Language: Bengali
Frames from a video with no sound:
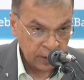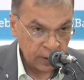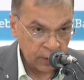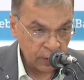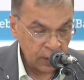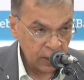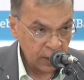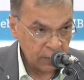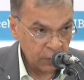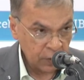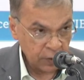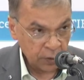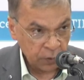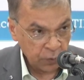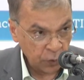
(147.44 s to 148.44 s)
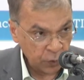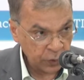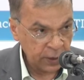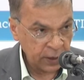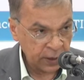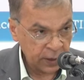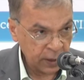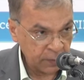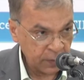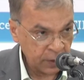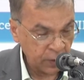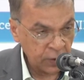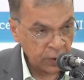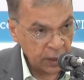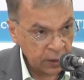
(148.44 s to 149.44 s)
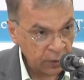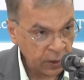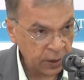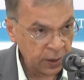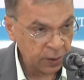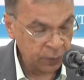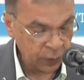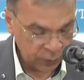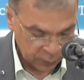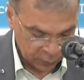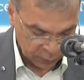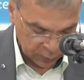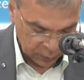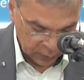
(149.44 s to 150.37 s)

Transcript: দলিল নিবন্ধন প্রক্রিয়াতে আমরা অন্যান্য খাতের মতো